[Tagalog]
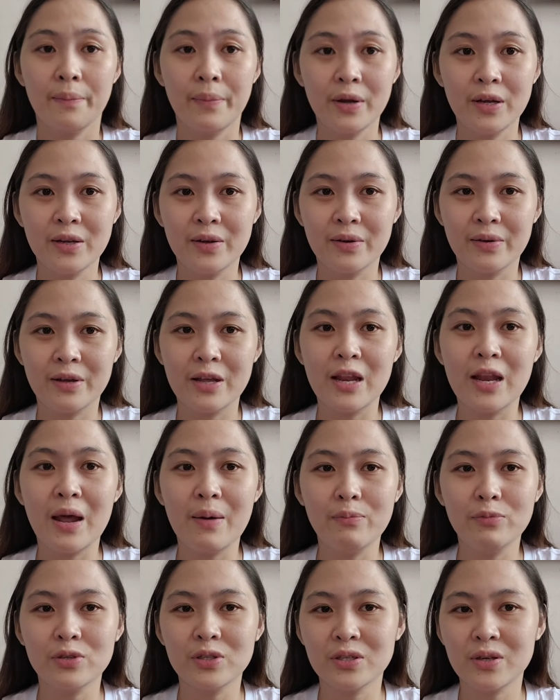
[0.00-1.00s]

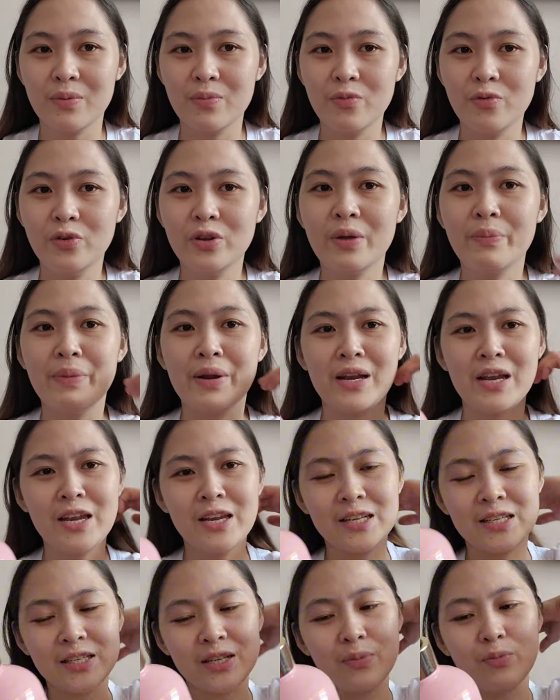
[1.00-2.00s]
maghilamos ka muna,
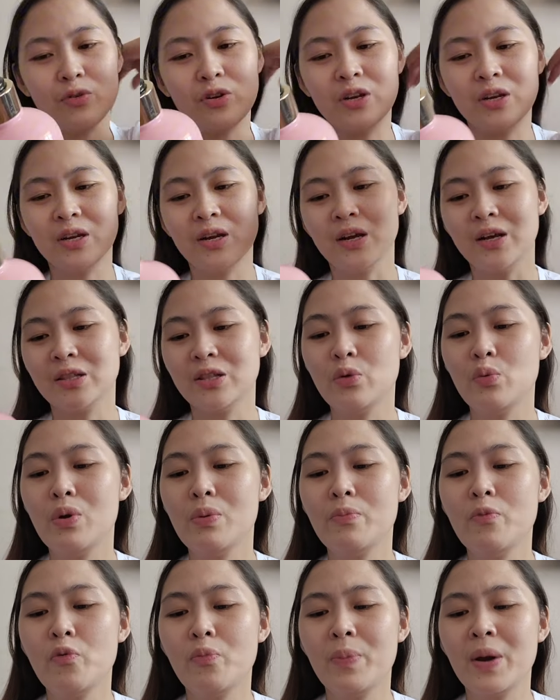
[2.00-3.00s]
maglinis ka muna ng
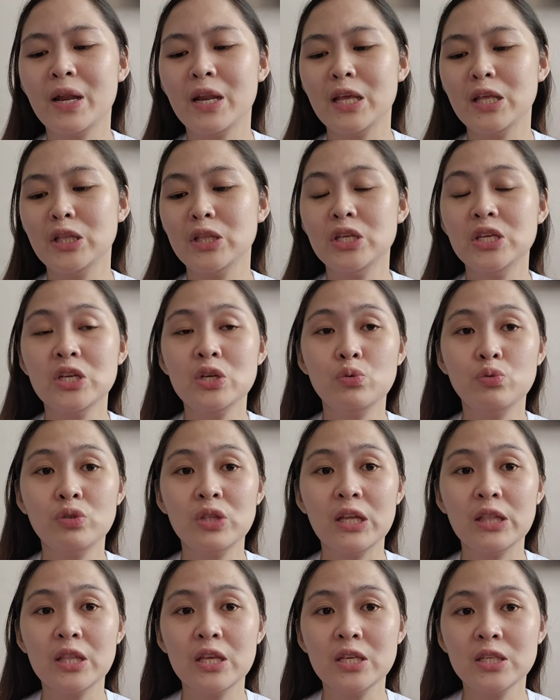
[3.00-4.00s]
katawan mo para hindi
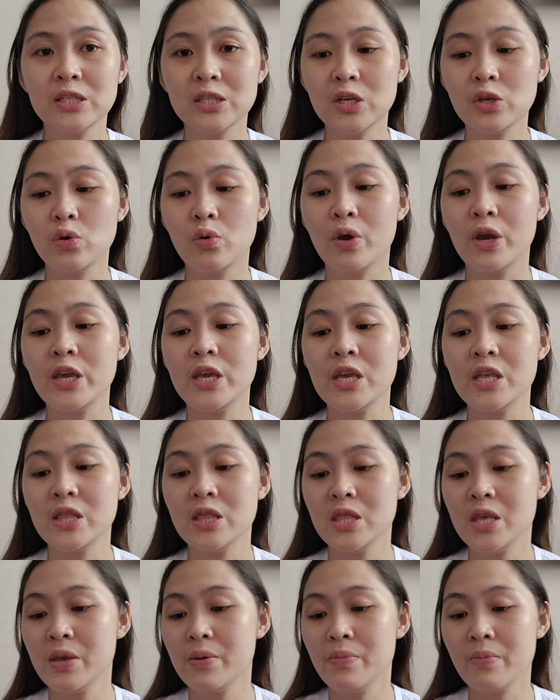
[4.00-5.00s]
yung dating sa'yo ay
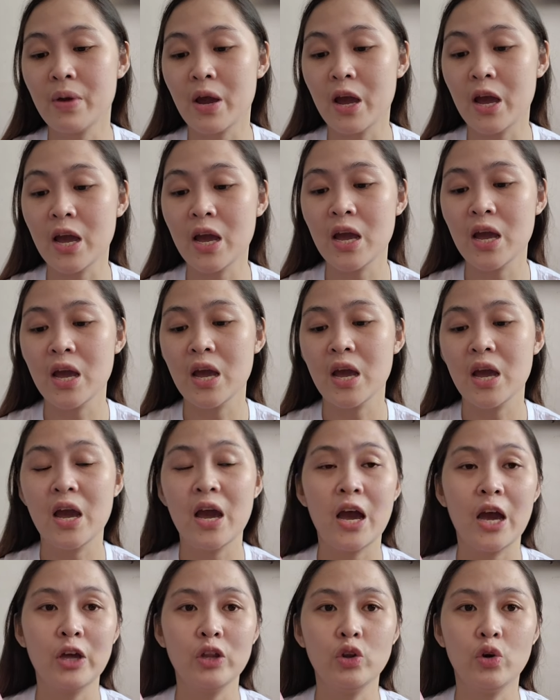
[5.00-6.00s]
hindi ma,
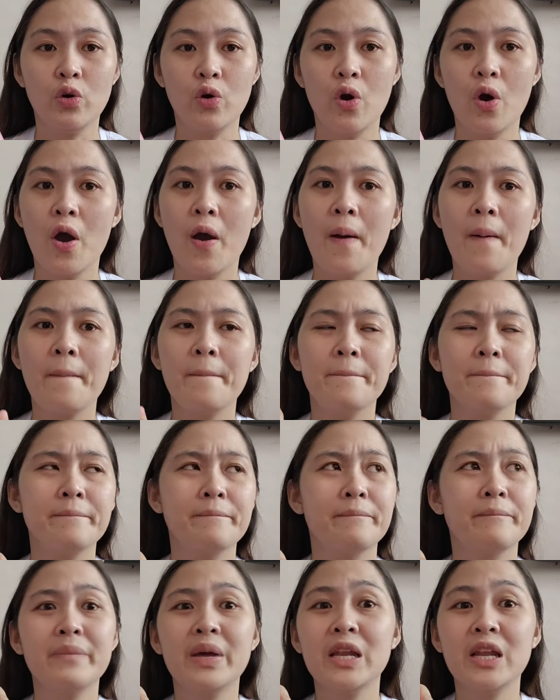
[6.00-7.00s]
ano,
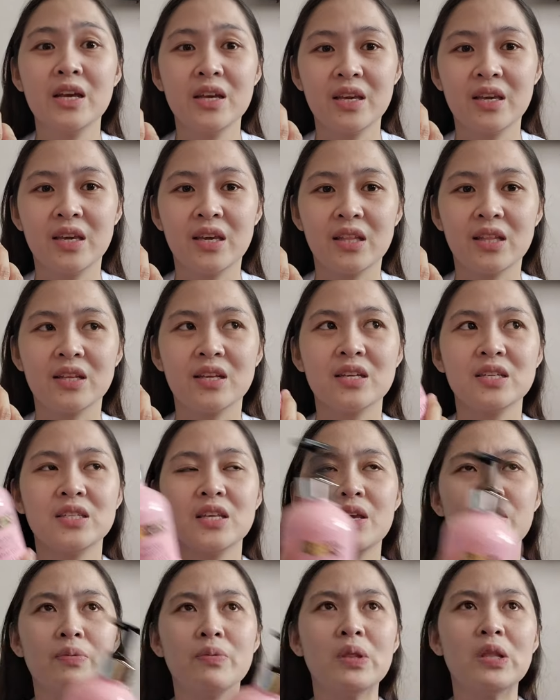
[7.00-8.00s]
malagkit.
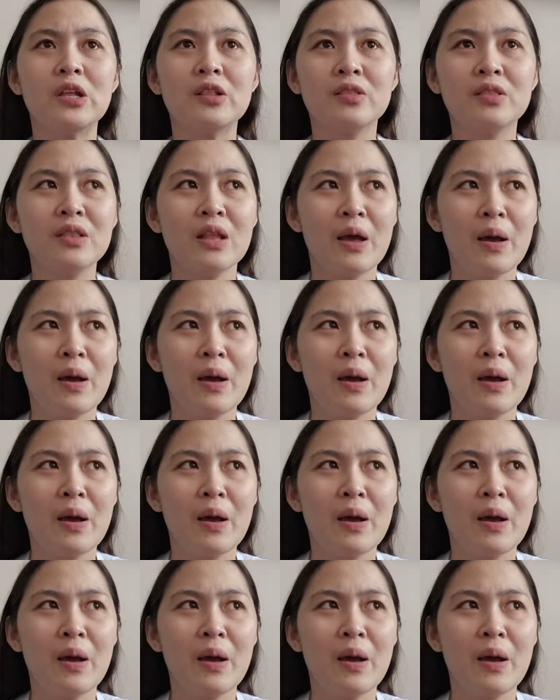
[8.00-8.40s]
Kasi, not,